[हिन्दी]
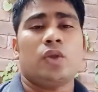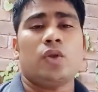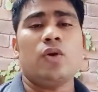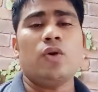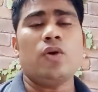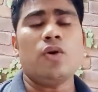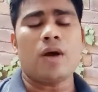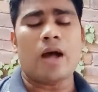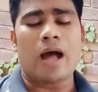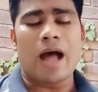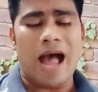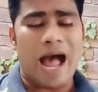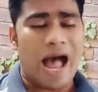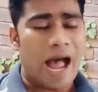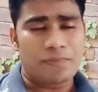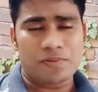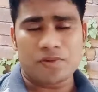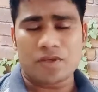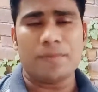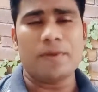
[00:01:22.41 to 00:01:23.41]
तो
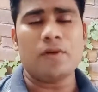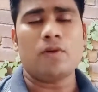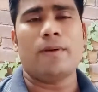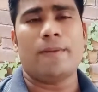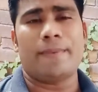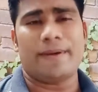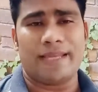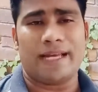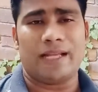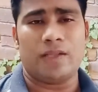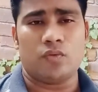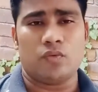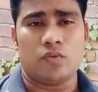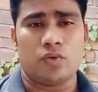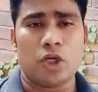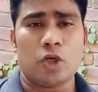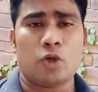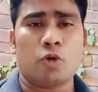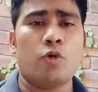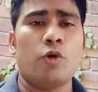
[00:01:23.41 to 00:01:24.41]
आप सभी को मैं बता
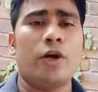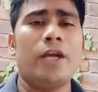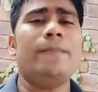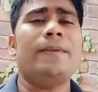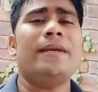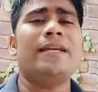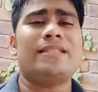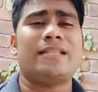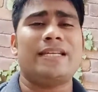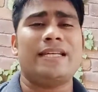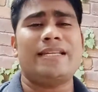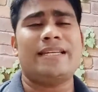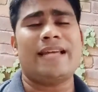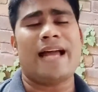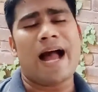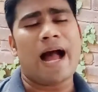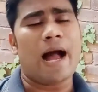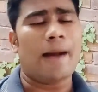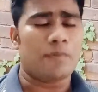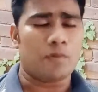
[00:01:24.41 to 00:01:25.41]
दूँ कि कोई भी चीज़
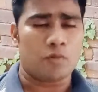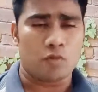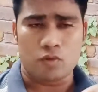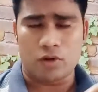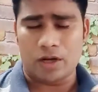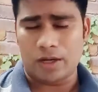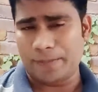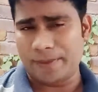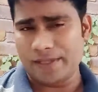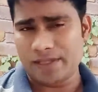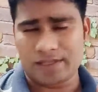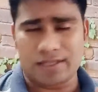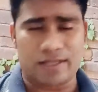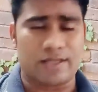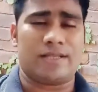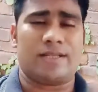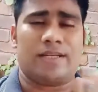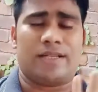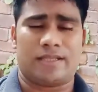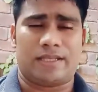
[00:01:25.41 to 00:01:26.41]
आप गूगल पे
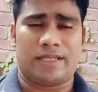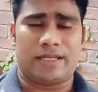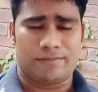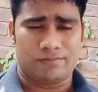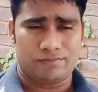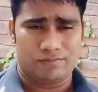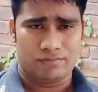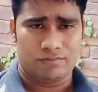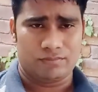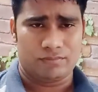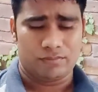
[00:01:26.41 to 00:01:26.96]
सर्च करते हैं